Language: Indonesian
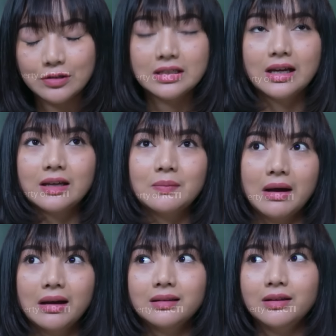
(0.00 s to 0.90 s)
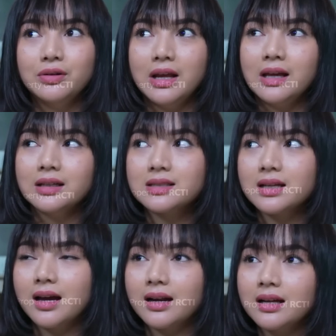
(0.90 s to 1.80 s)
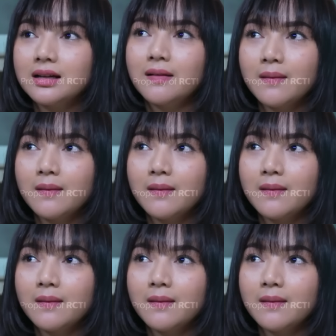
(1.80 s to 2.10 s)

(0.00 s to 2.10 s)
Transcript: aku sih yakin banget dia udah inget sekarang.